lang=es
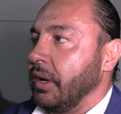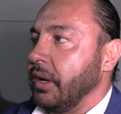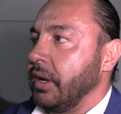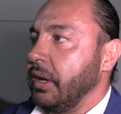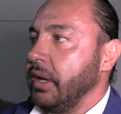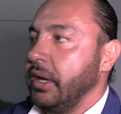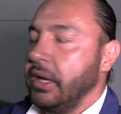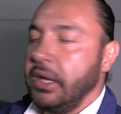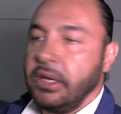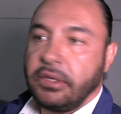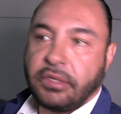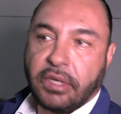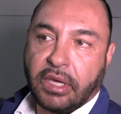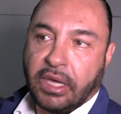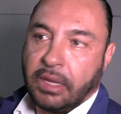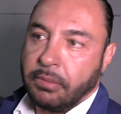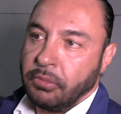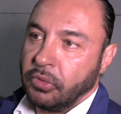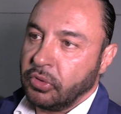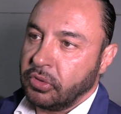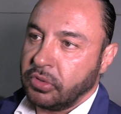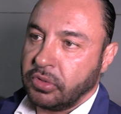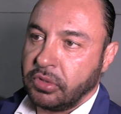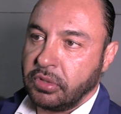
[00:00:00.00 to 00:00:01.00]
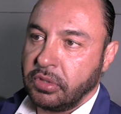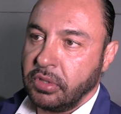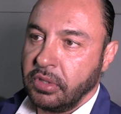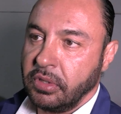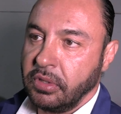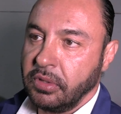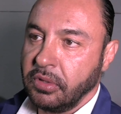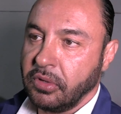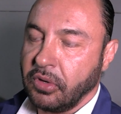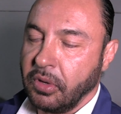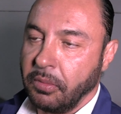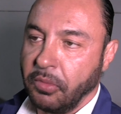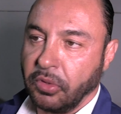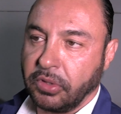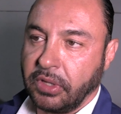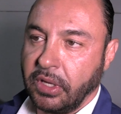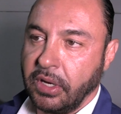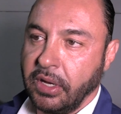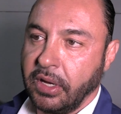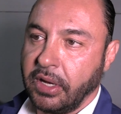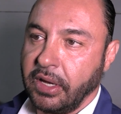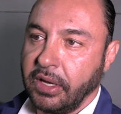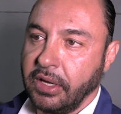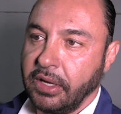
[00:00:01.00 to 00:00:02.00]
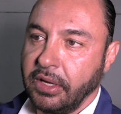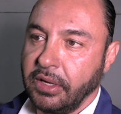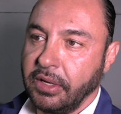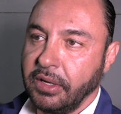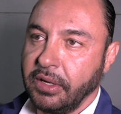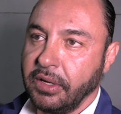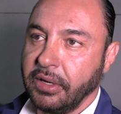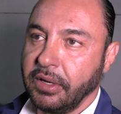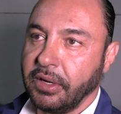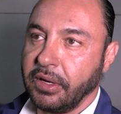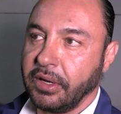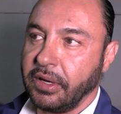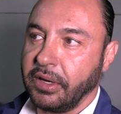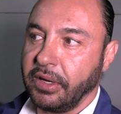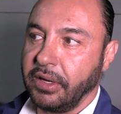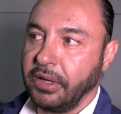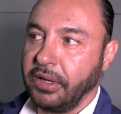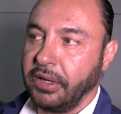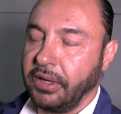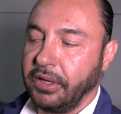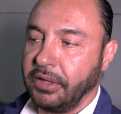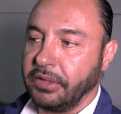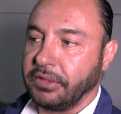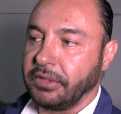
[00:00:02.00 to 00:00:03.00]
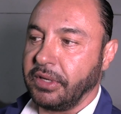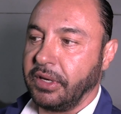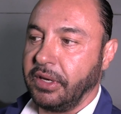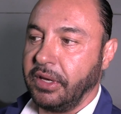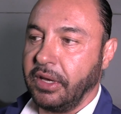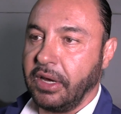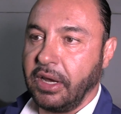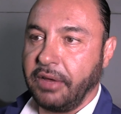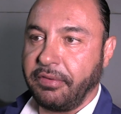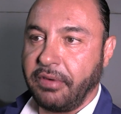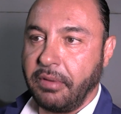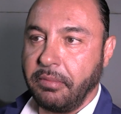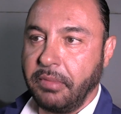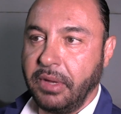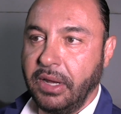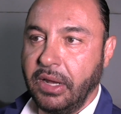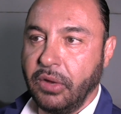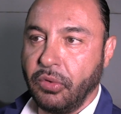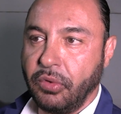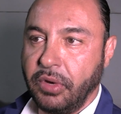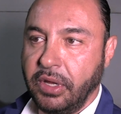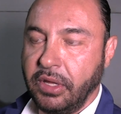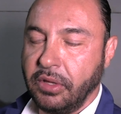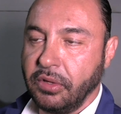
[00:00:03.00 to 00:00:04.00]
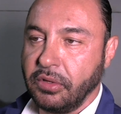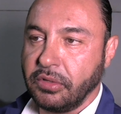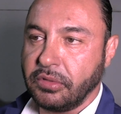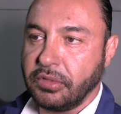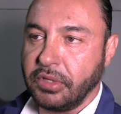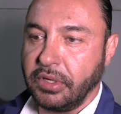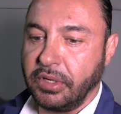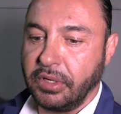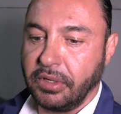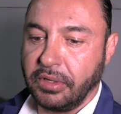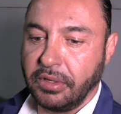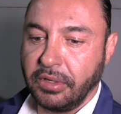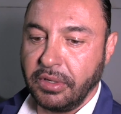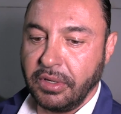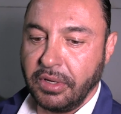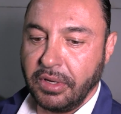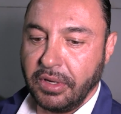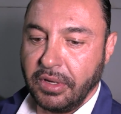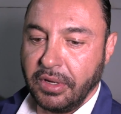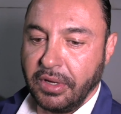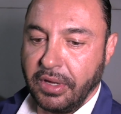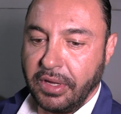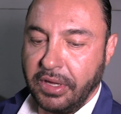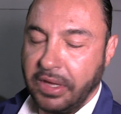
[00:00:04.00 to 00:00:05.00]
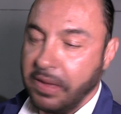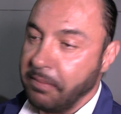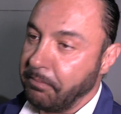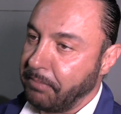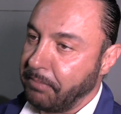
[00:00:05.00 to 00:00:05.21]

Y seguimos como tiene que, seguir la familia unidos y,